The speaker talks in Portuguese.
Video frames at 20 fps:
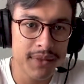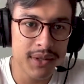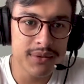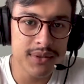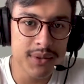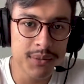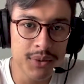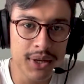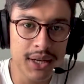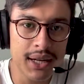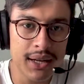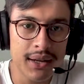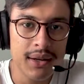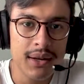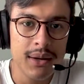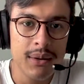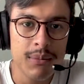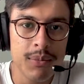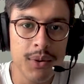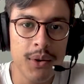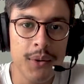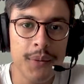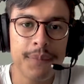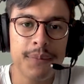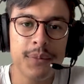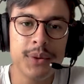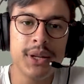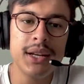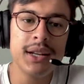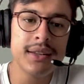Então vamos lá. Bom,
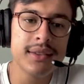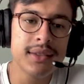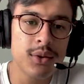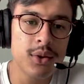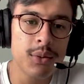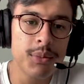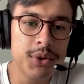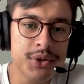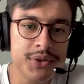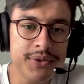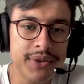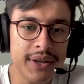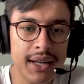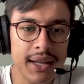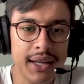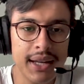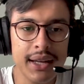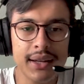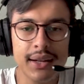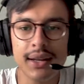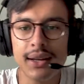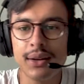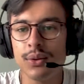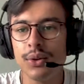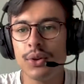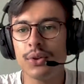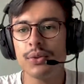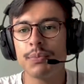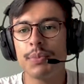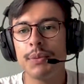Mona Lisa, como eu te falei, né, o
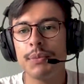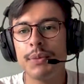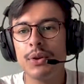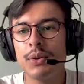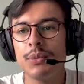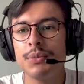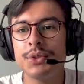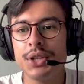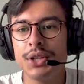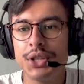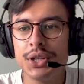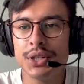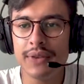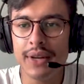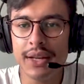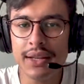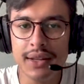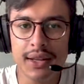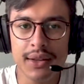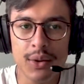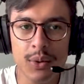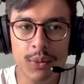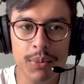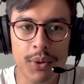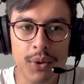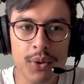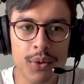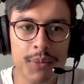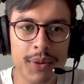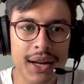nosso primeiro objetivo é entender um
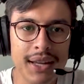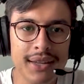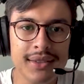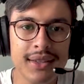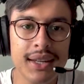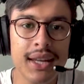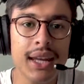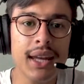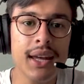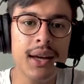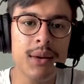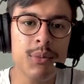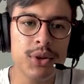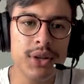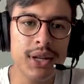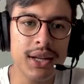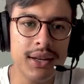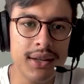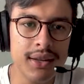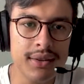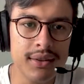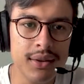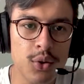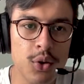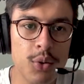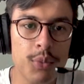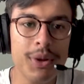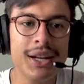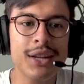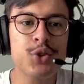pouco mais quem é a Mona Lisa,
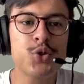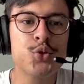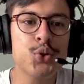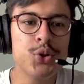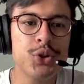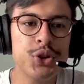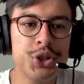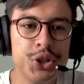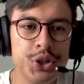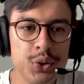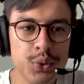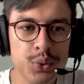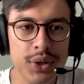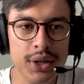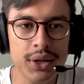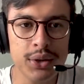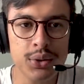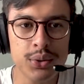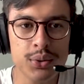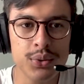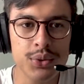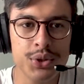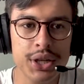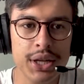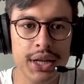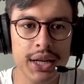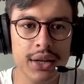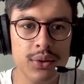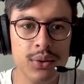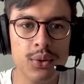como ela surgiu dentro do
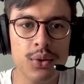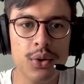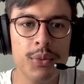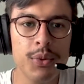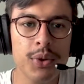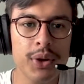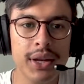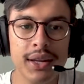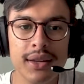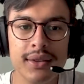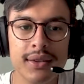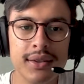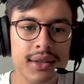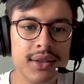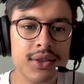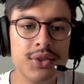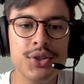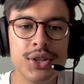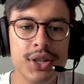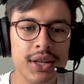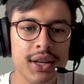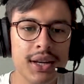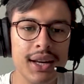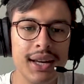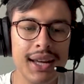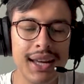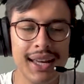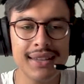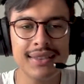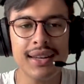direito, como que existe
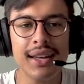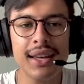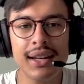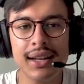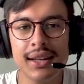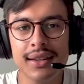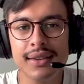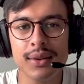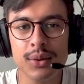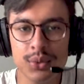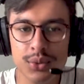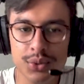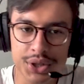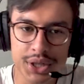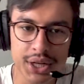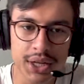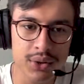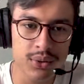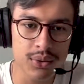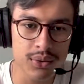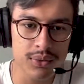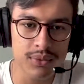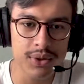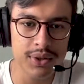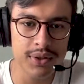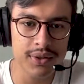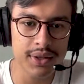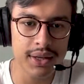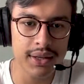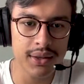essa relação do direito com
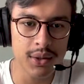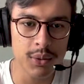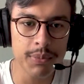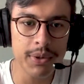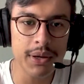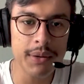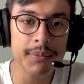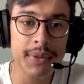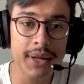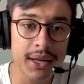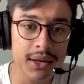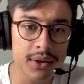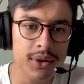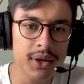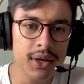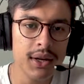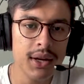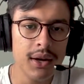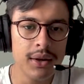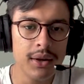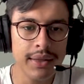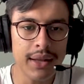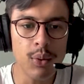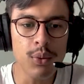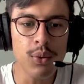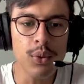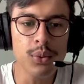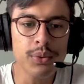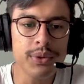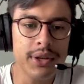você. Então, primeiro, dá um
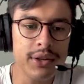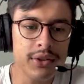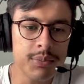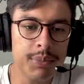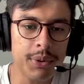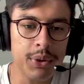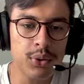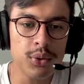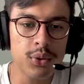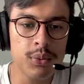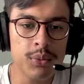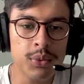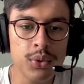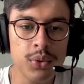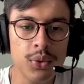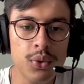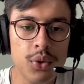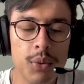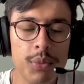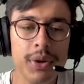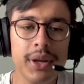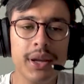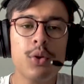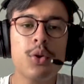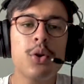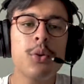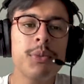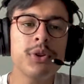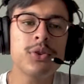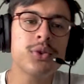contexto para todo mundo, como que
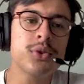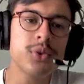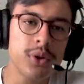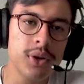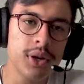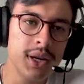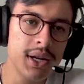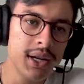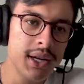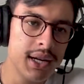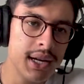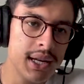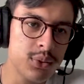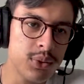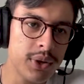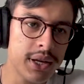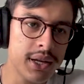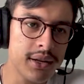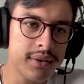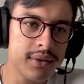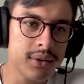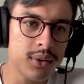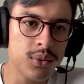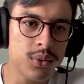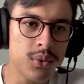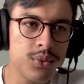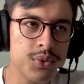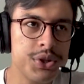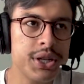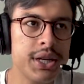começou a tua relação
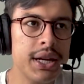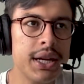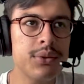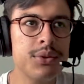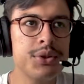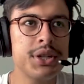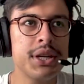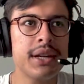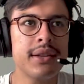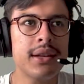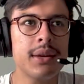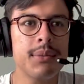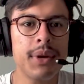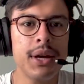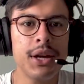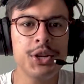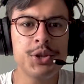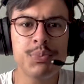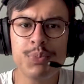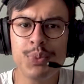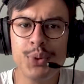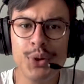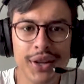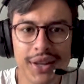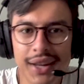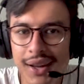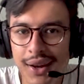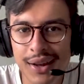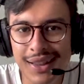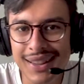com o direito diretamente, por
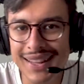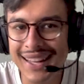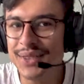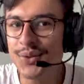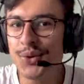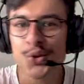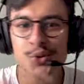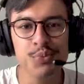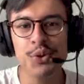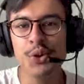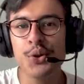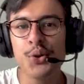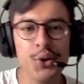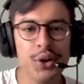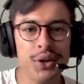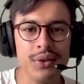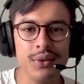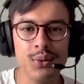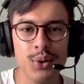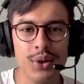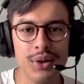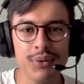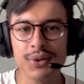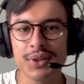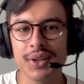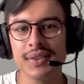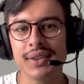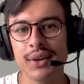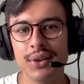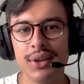que lá em 2008, quando você
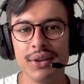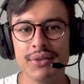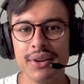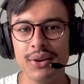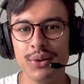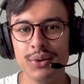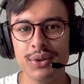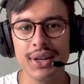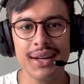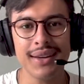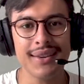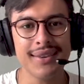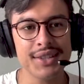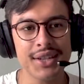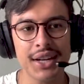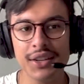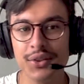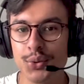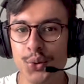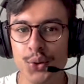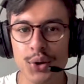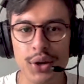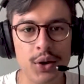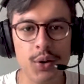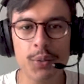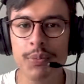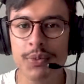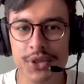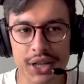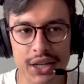saiu da faculdade, você já escolheu
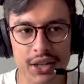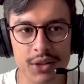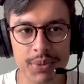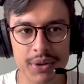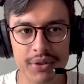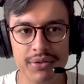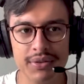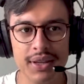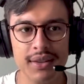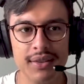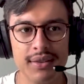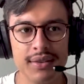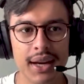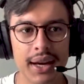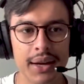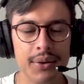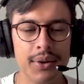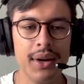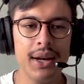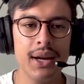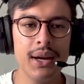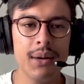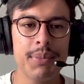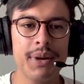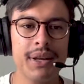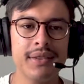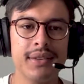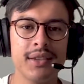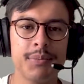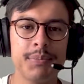o direito previdenciário para
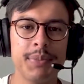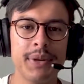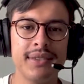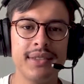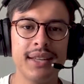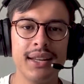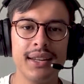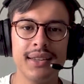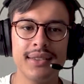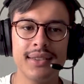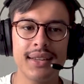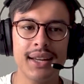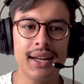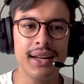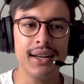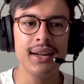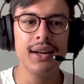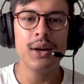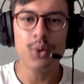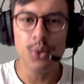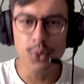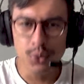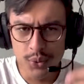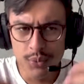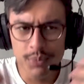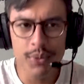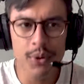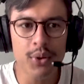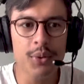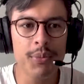se especializar? Conta um
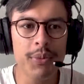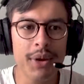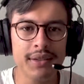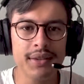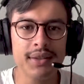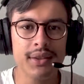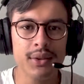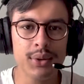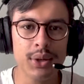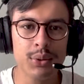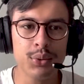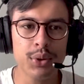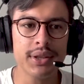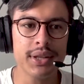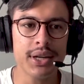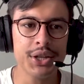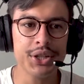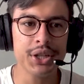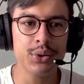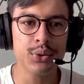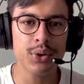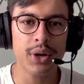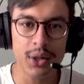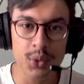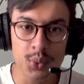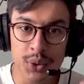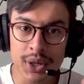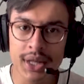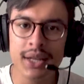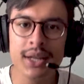pouco mais, então, da tua trajetória
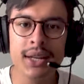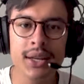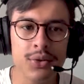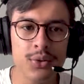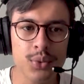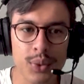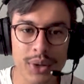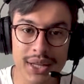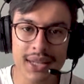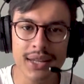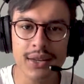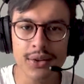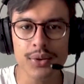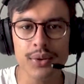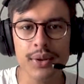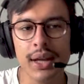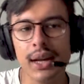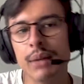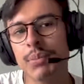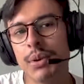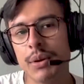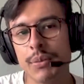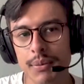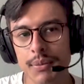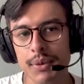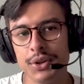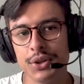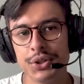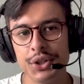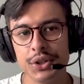no início, o início dela
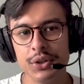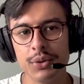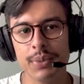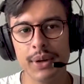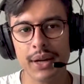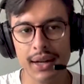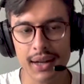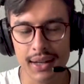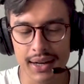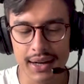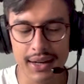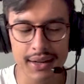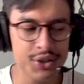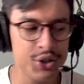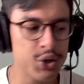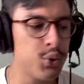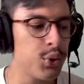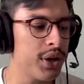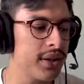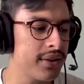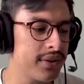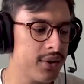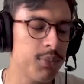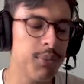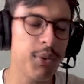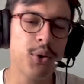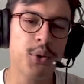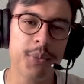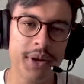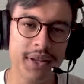propriamente dito, para a galera te conhecer um
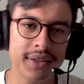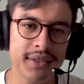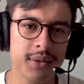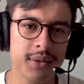pouco mais